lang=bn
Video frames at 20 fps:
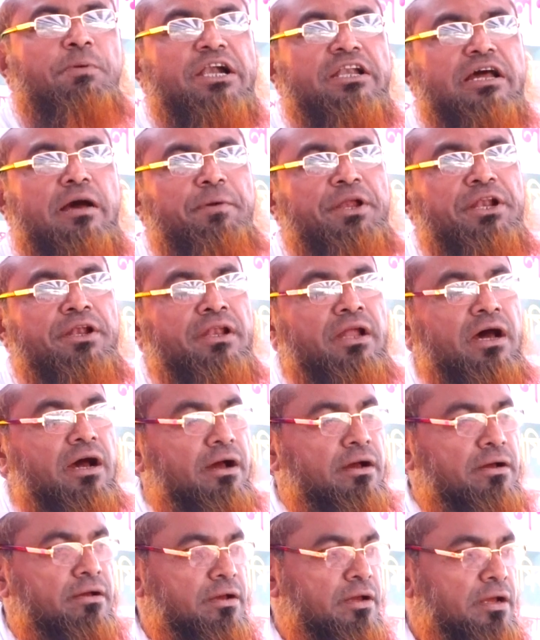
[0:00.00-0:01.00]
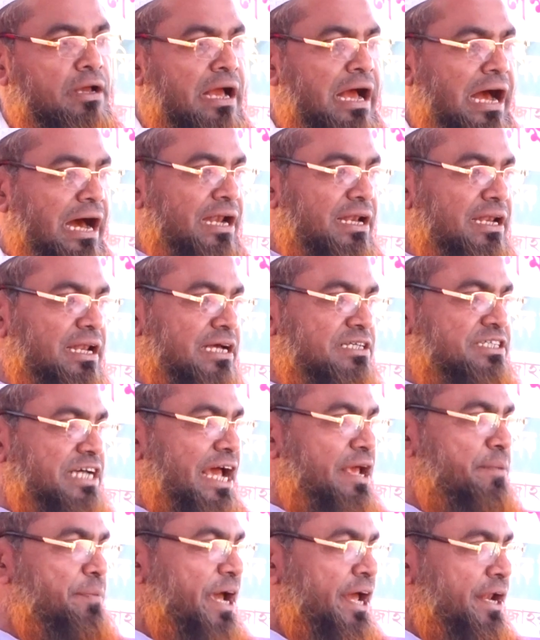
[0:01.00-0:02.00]
পাঠাবেন না আল্লাহ
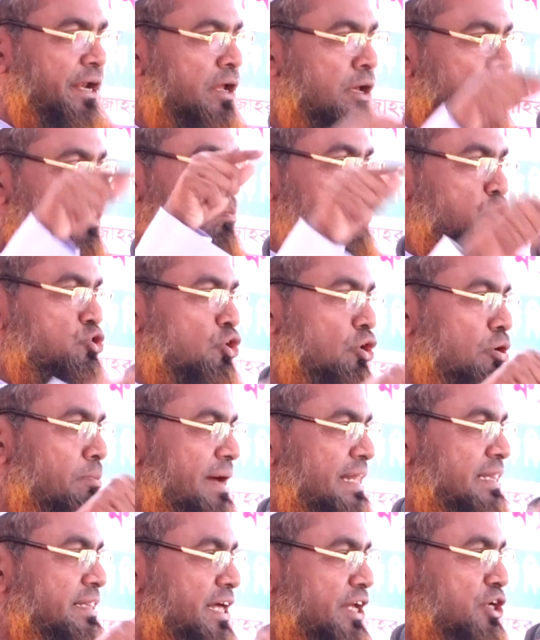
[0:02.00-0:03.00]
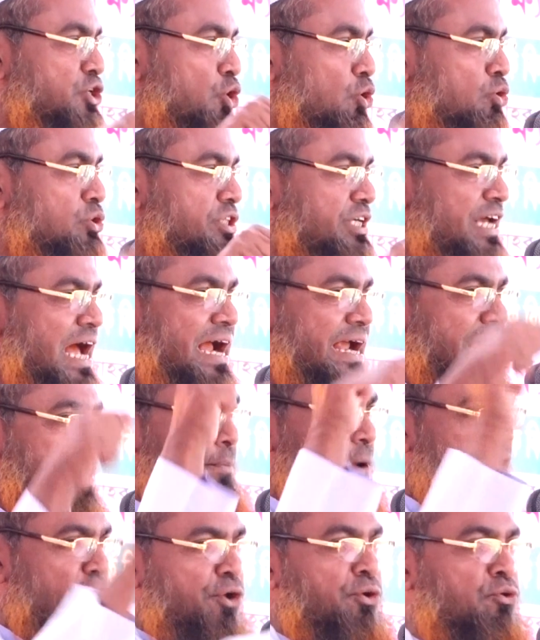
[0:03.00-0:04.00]
চাইবেন মুসলমানদের শক্তি আগে
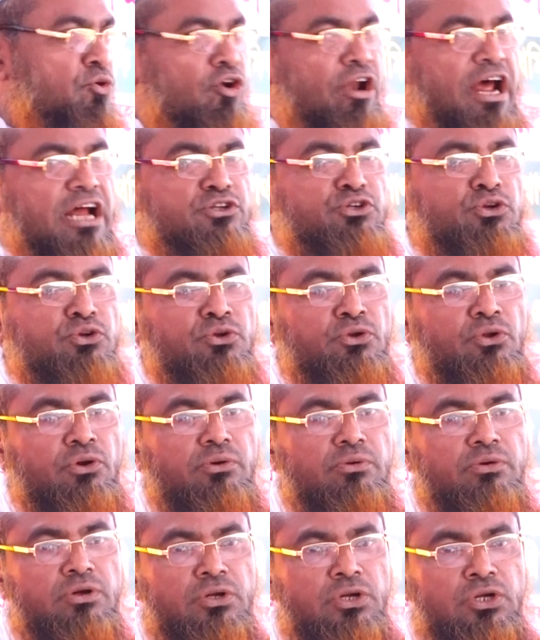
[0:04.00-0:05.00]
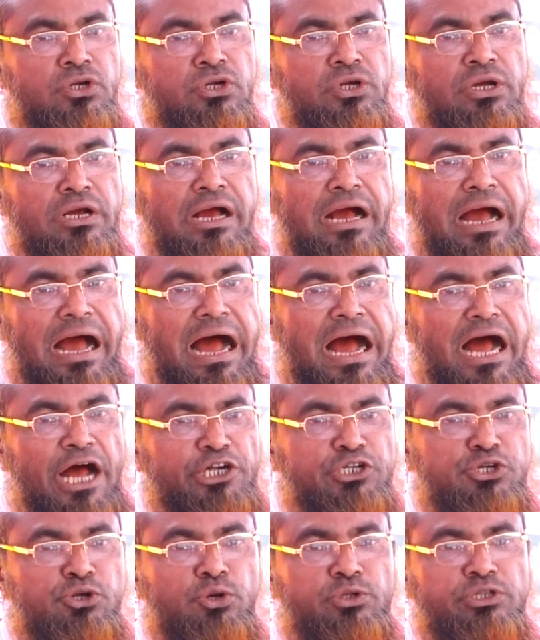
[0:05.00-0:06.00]
ব্যয় করার জন্য হ্যাঁ
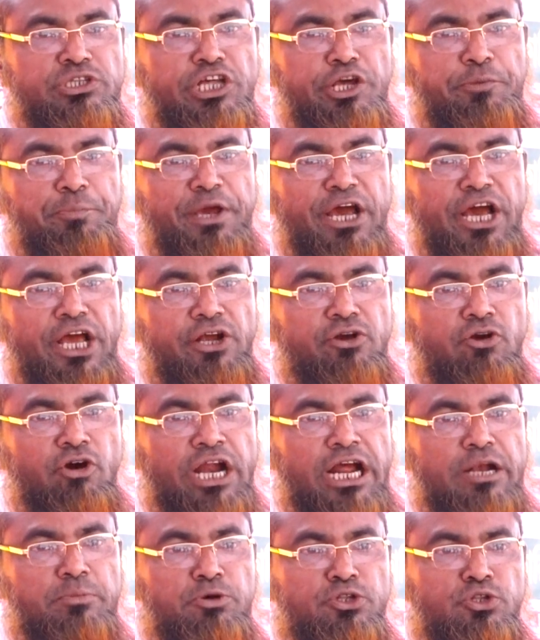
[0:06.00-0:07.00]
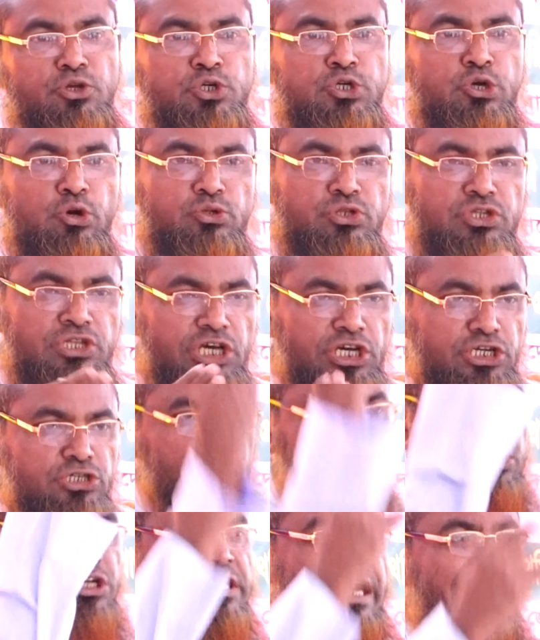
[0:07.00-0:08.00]
শক্তি ব্যয় করার মতো শক্তি
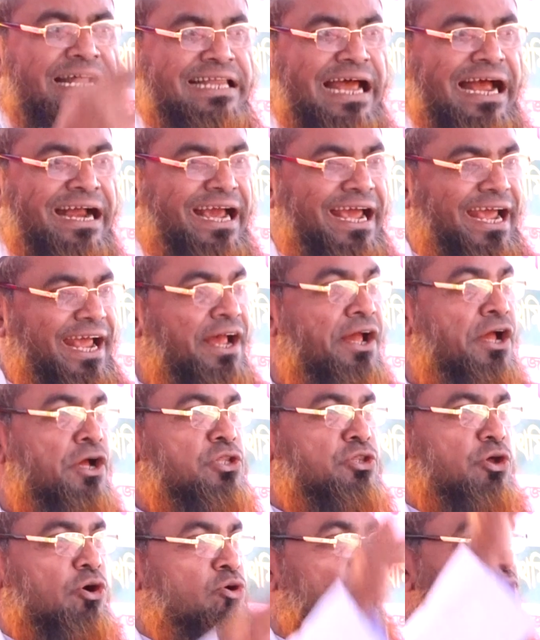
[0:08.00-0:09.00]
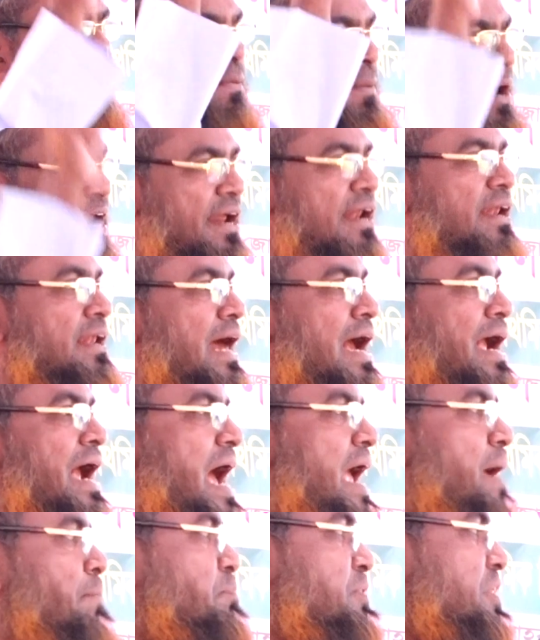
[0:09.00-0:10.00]
যদি না থাকে তখন আমার আল্লাহ
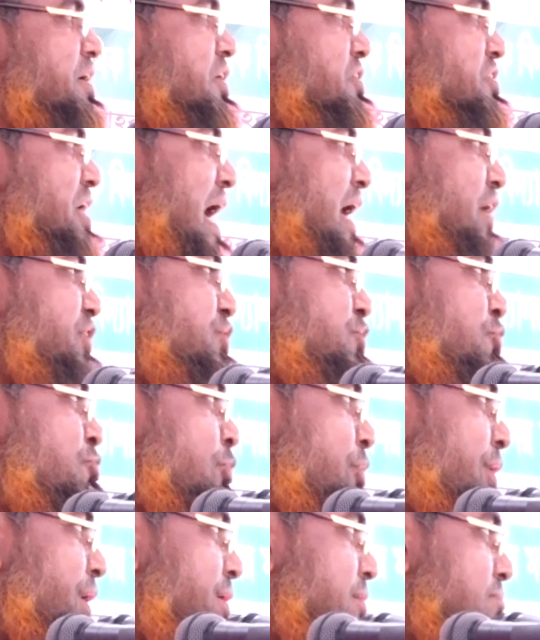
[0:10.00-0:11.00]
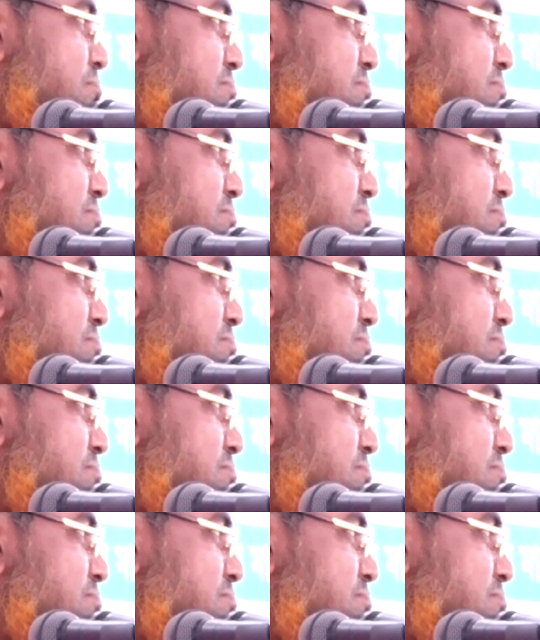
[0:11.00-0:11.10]
গায়েব থেকে সাহায্য করে